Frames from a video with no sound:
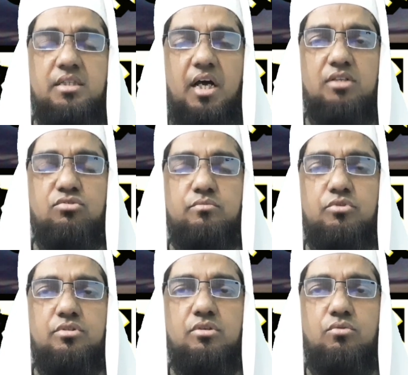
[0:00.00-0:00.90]
তাহাজুদ
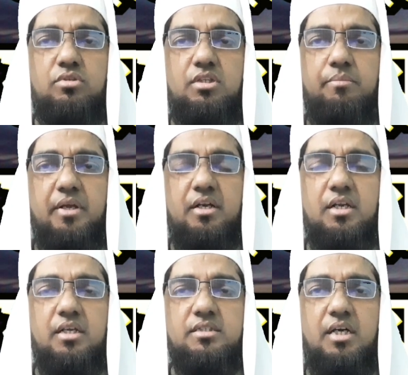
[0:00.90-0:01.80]
পড়তে উঠতে পারেন
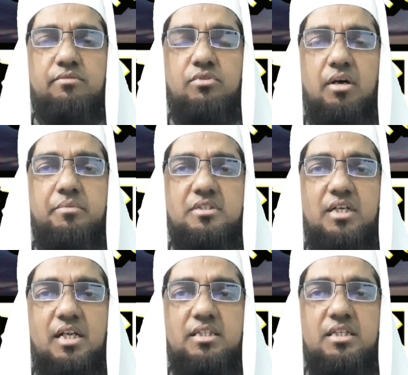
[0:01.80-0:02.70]
নাই যার ফলে আপনি
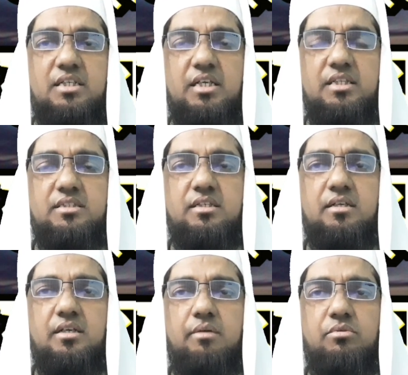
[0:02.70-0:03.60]
সারাদিন
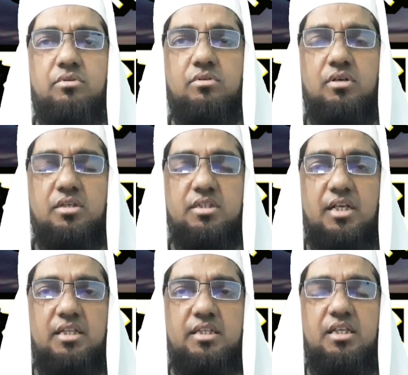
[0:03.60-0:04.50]
কেঁদেছেন এবং
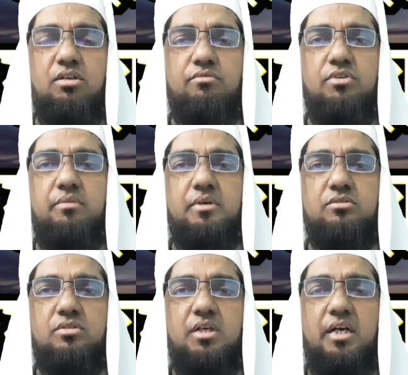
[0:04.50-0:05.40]
সারাদিনই নফল
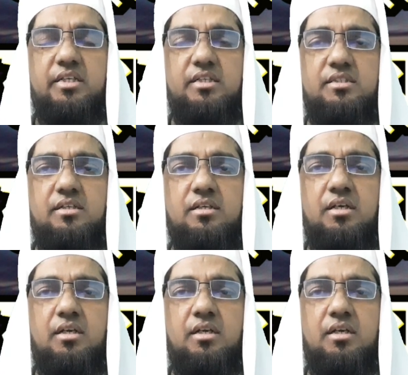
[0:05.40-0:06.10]
এবাদত কাটিয়েছেন